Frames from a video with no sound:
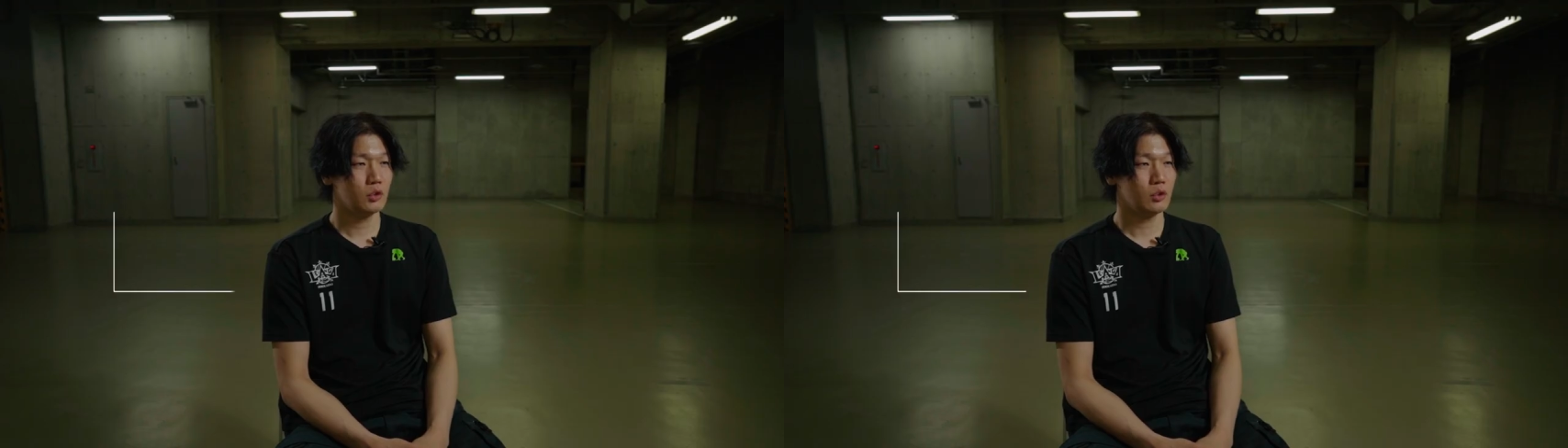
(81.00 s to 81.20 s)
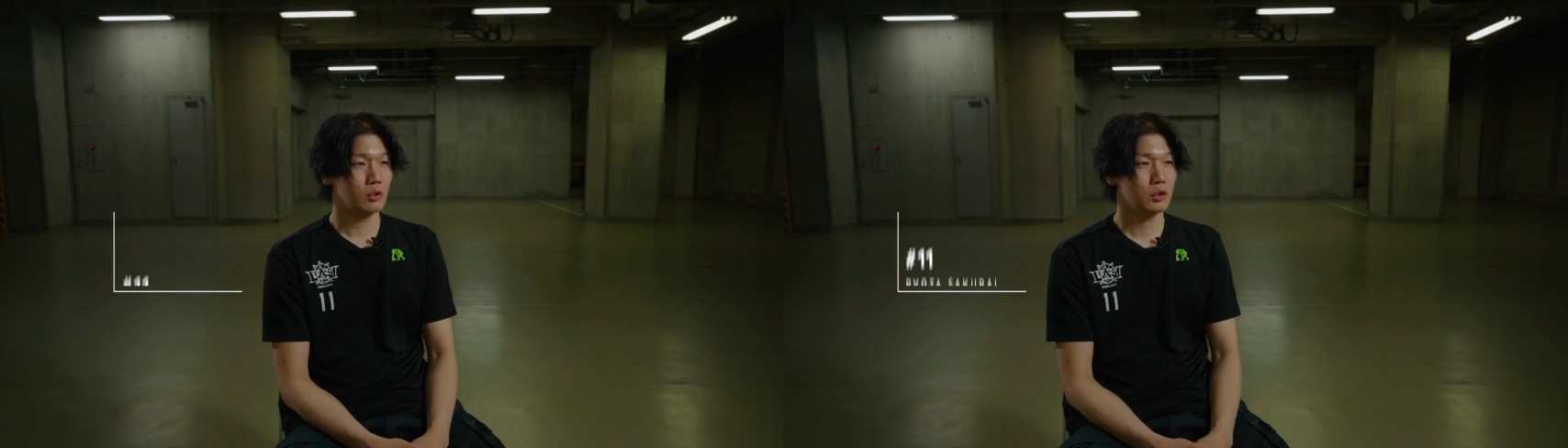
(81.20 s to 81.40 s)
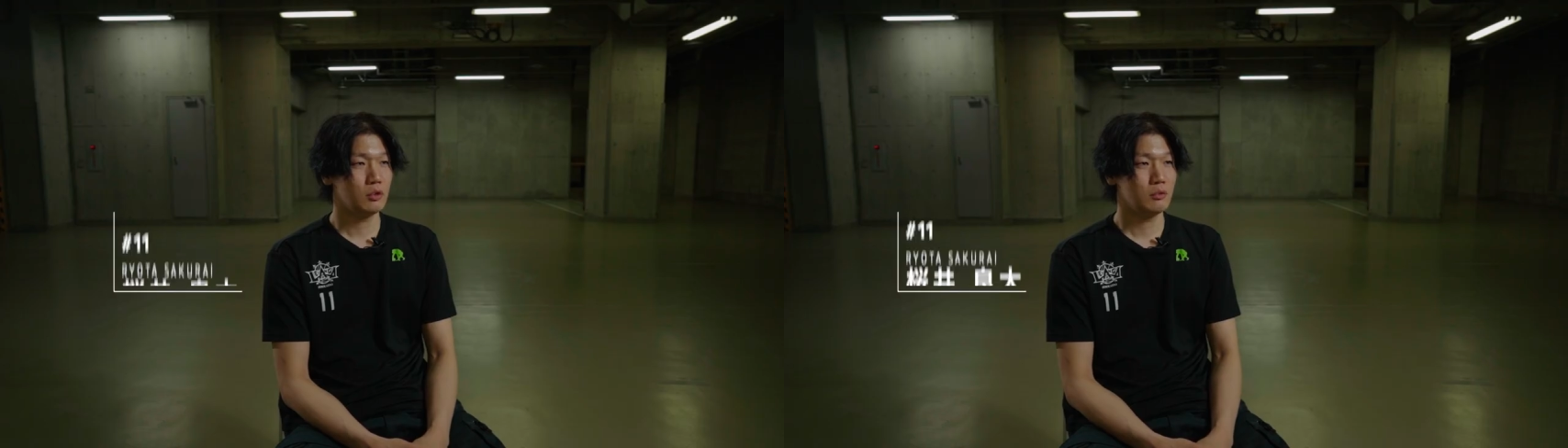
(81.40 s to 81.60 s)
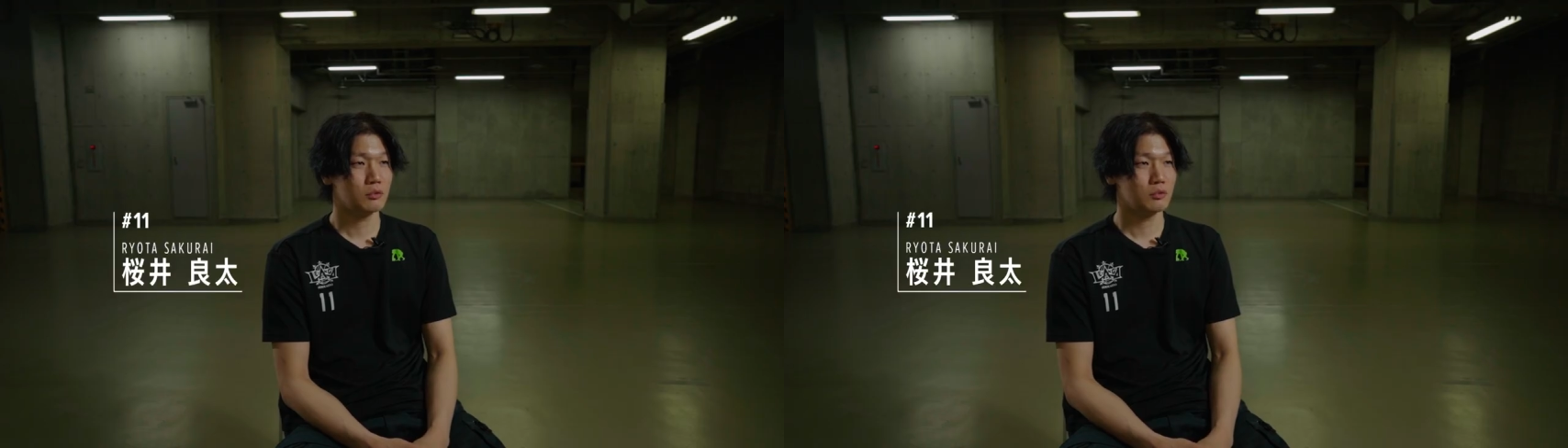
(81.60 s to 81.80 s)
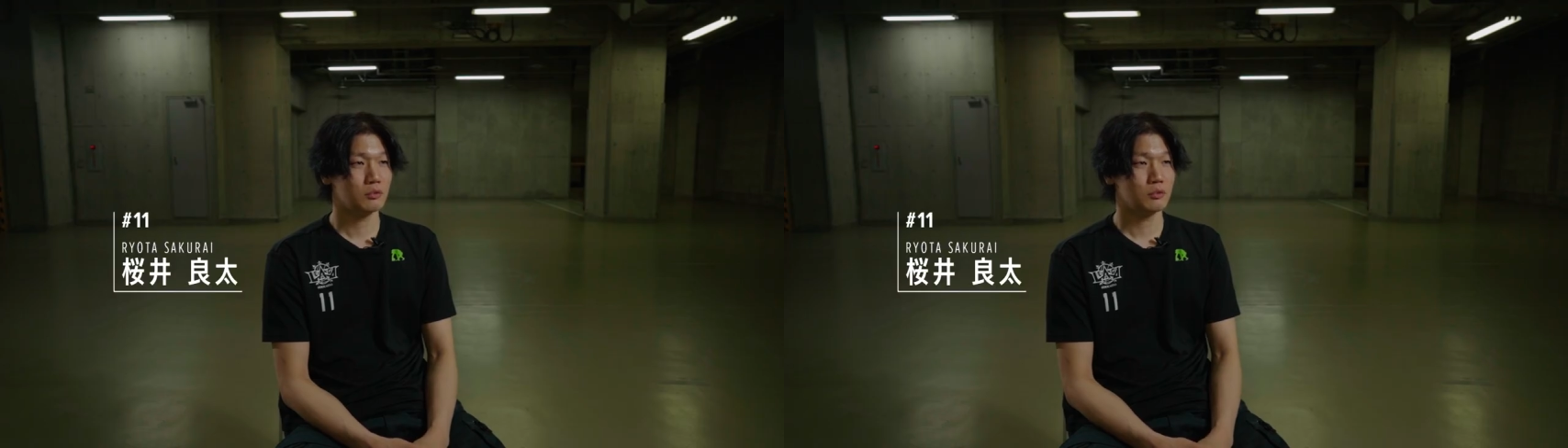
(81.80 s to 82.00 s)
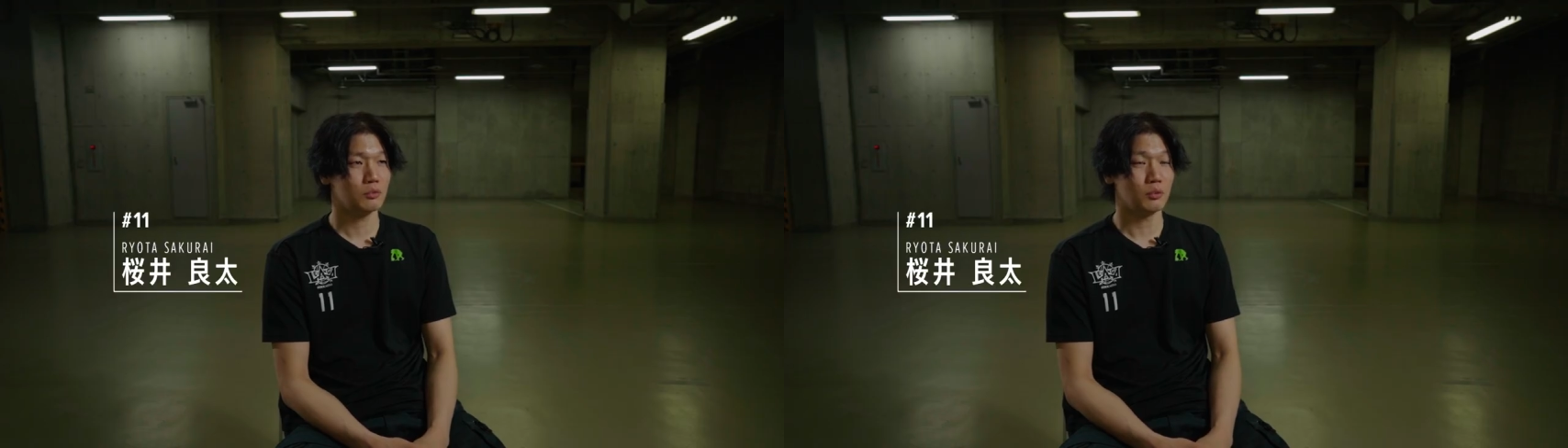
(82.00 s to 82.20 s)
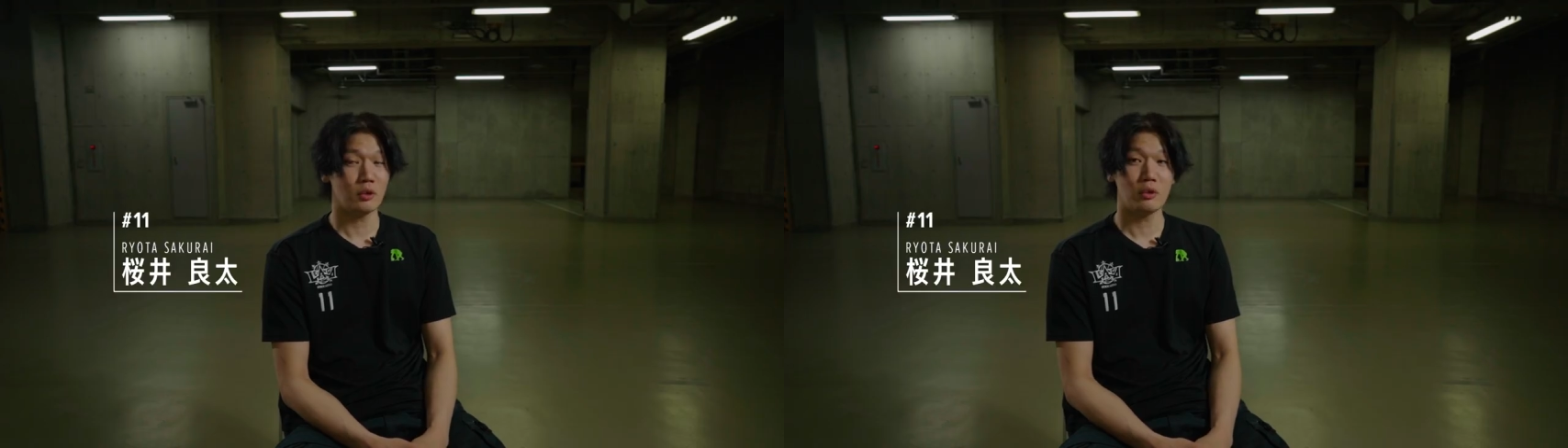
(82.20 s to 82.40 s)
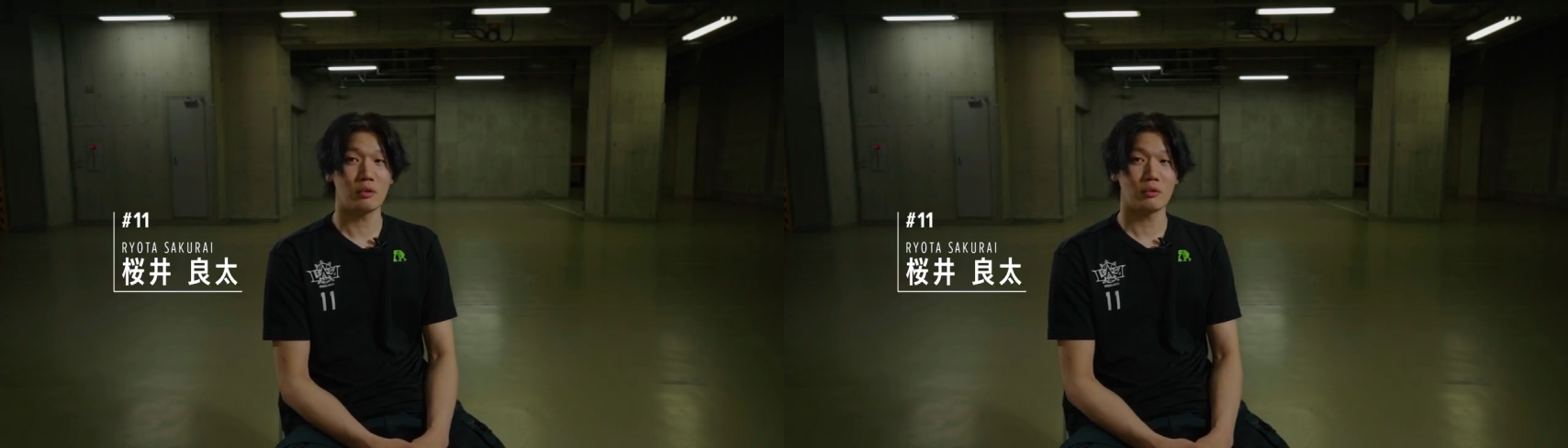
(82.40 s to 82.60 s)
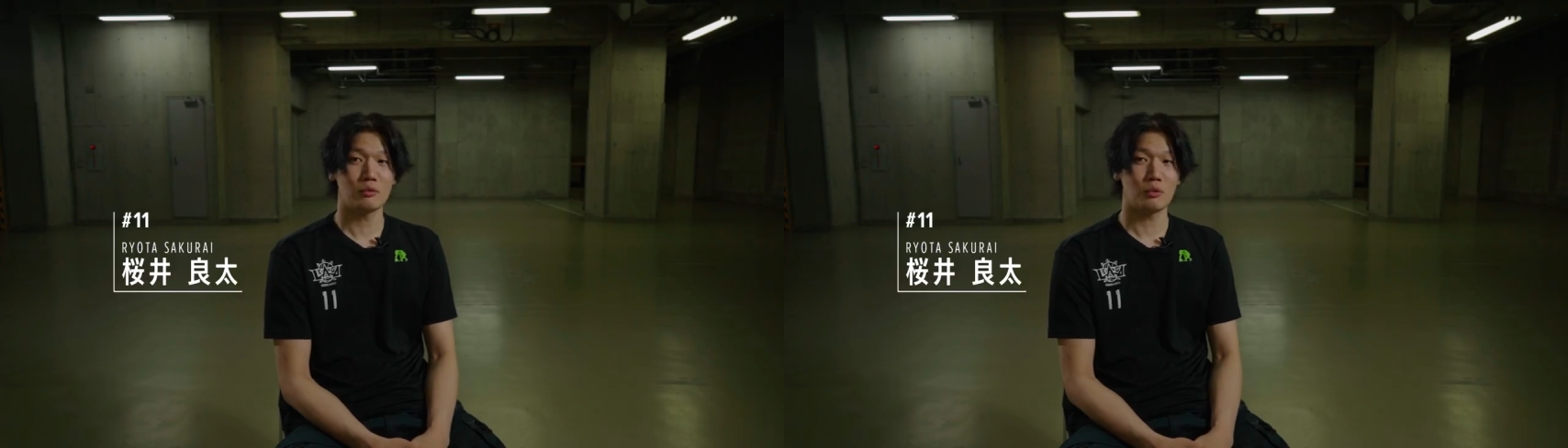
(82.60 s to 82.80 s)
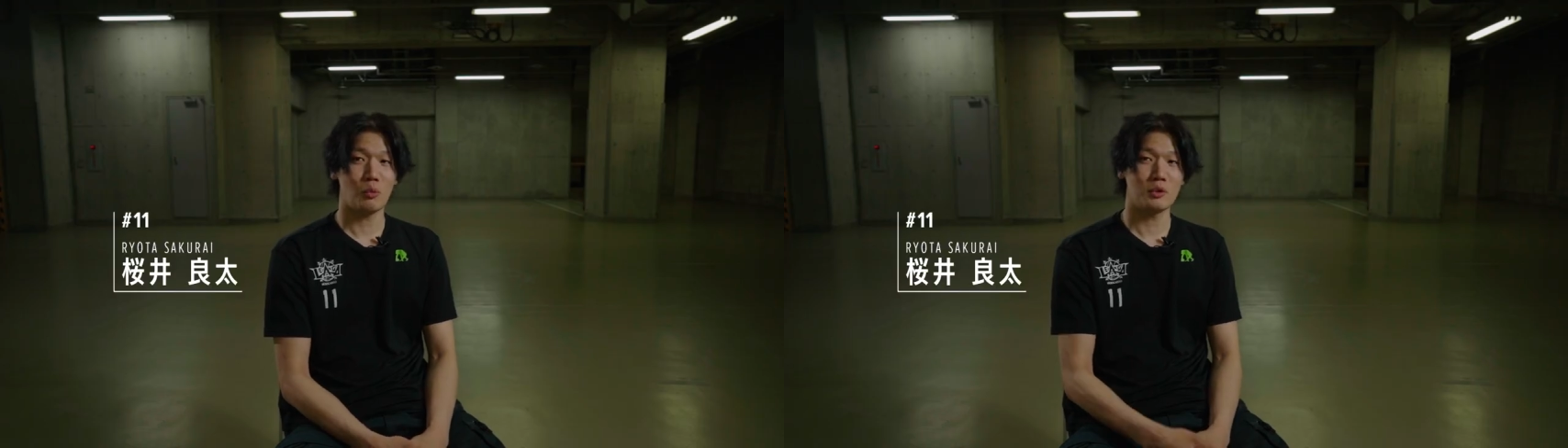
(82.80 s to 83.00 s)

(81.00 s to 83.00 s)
ちゃんとねそ